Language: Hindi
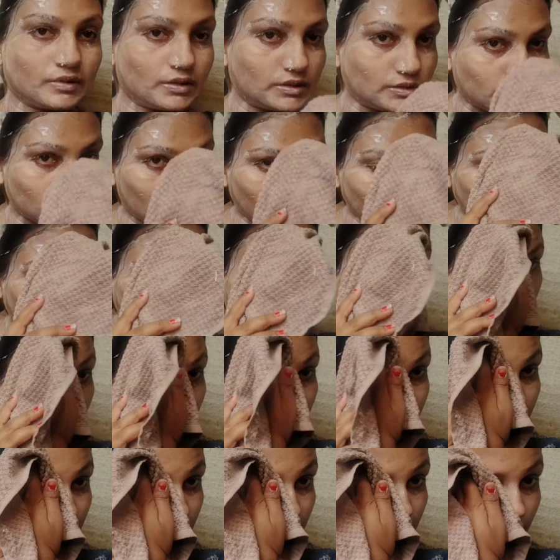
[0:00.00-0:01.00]
इसको मैं
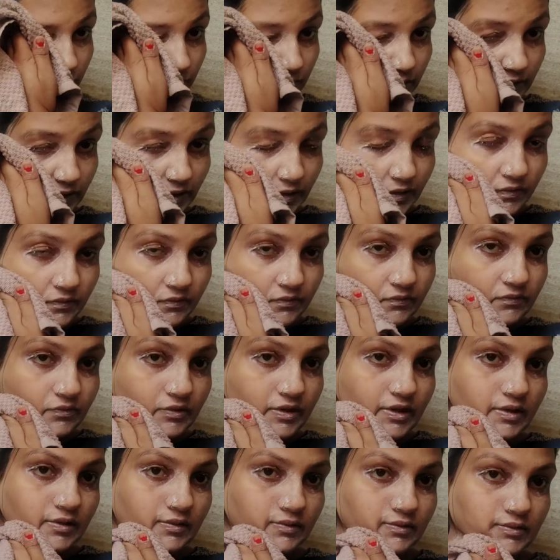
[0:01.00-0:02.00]
क्लीन कर लूँगी
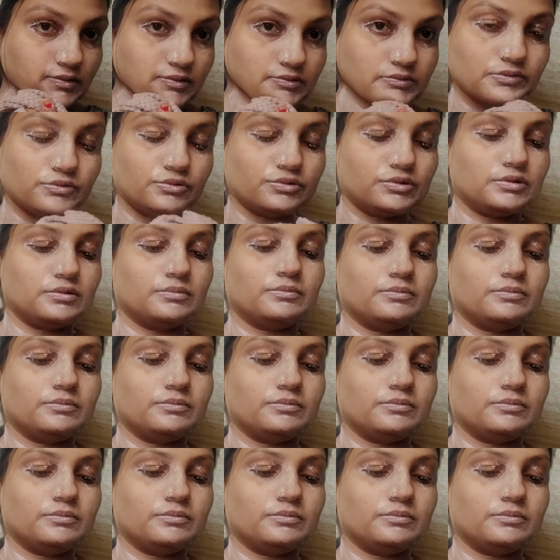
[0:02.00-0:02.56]
वही